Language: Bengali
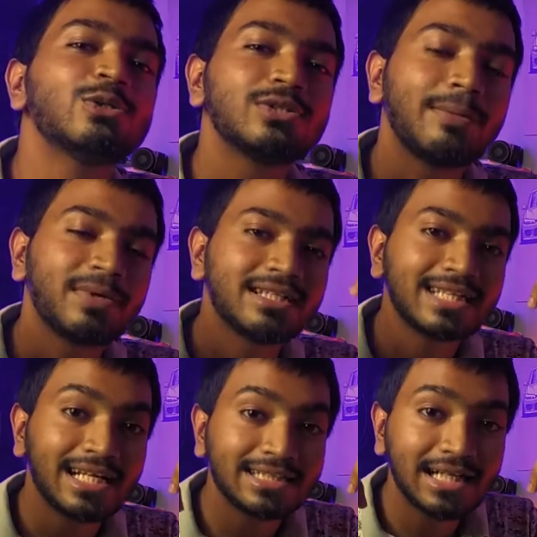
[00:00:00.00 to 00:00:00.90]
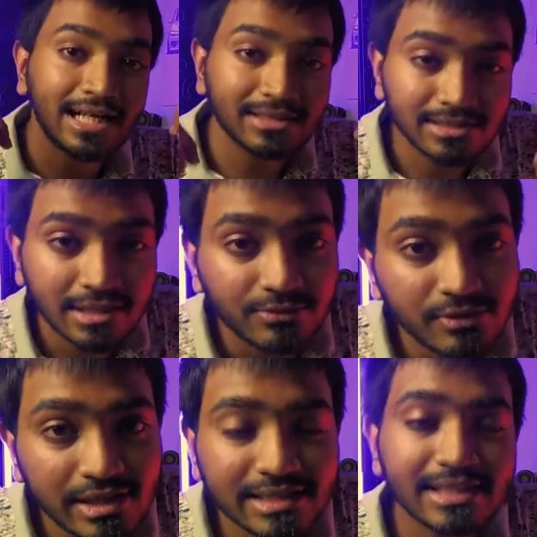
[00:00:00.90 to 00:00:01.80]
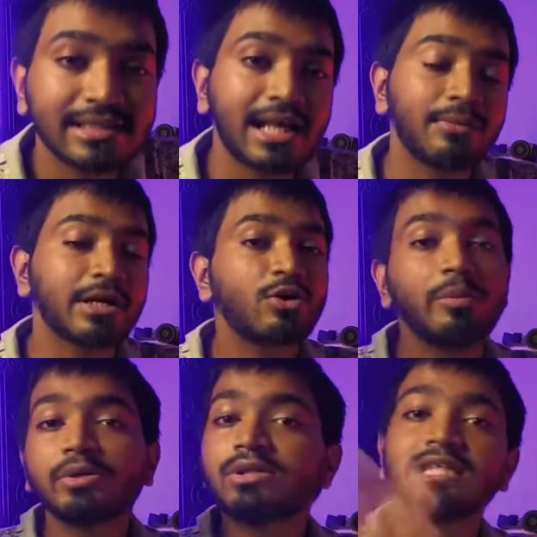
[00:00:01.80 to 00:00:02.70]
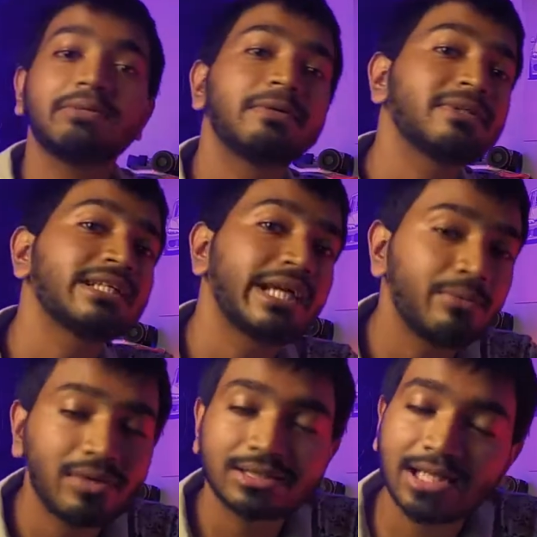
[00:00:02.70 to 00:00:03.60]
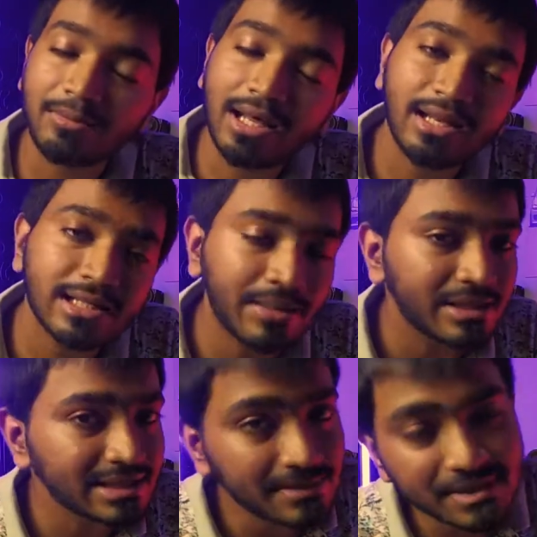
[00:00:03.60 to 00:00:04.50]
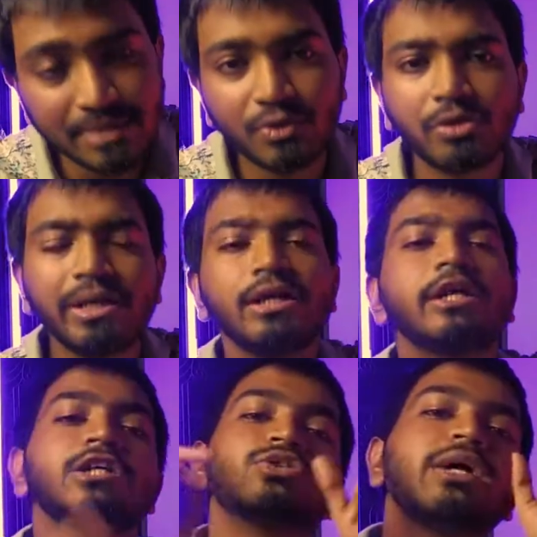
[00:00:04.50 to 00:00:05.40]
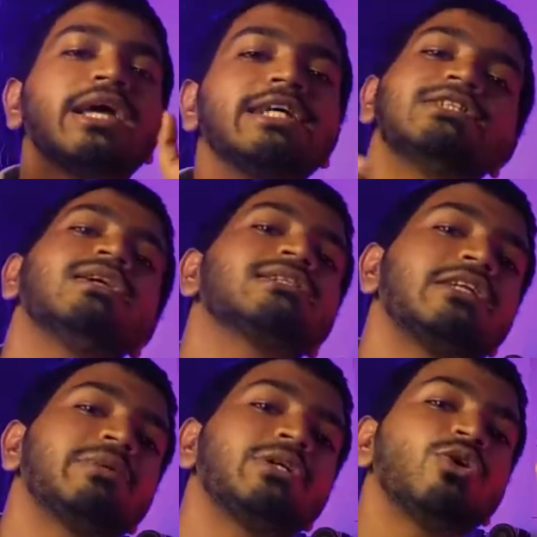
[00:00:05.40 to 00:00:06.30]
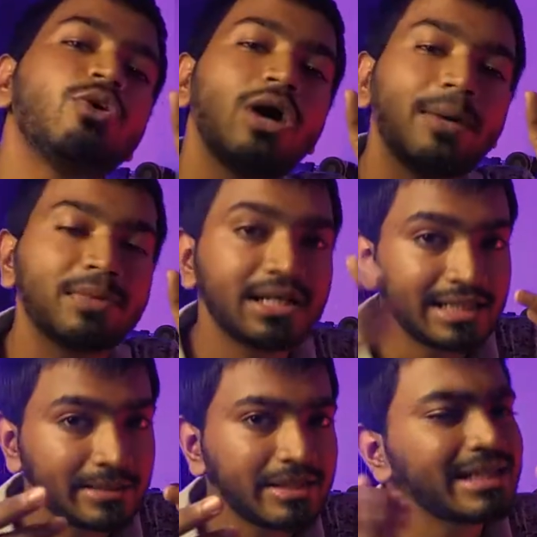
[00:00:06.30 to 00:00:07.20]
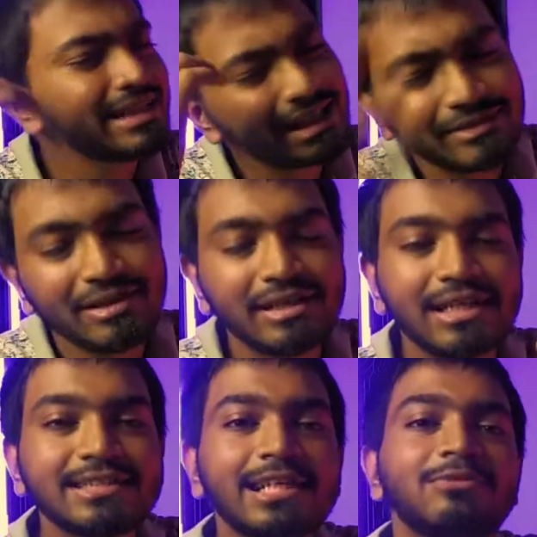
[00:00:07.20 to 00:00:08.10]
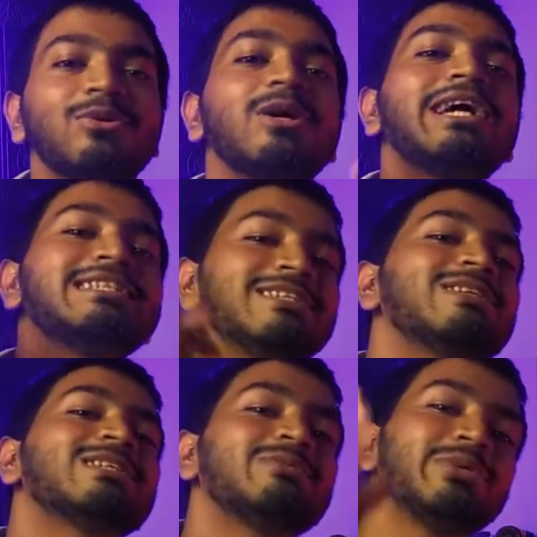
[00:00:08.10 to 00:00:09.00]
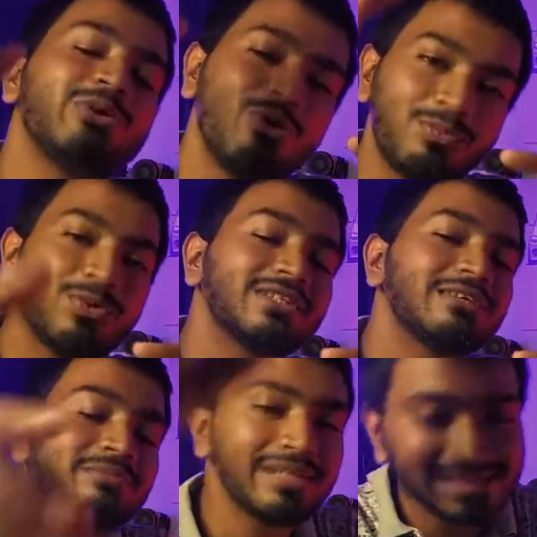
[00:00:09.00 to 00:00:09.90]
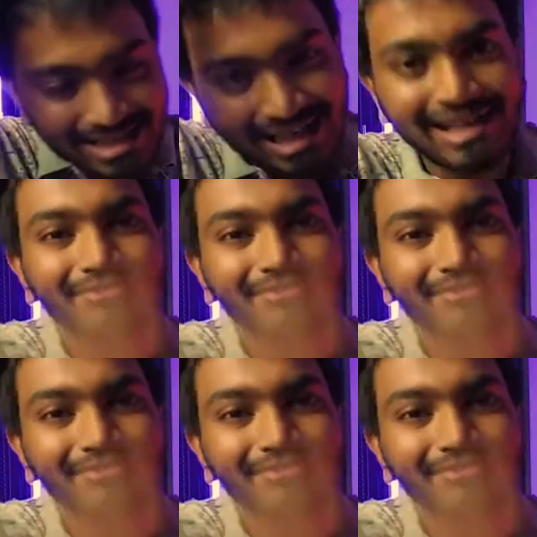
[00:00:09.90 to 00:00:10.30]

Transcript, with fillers: সো আপনারা যারা যারা রাত জায়গা ফুল দেখছেন তারা আমাকে কমেন্ট করে জানাবেন আপনাদের কেমন লাগছে আর ভালো লাগলে আমাকে সাবস্ক্রাইব করবেন সো এই ছিল আজকের ভিডিও আপনারা দেখবেন কিনা দেখে ফেলেন রাত জায়গা ফুল এই ছিল আজকের ভিডিও হোপ ফর দ্য বেস্ট আল্লাহ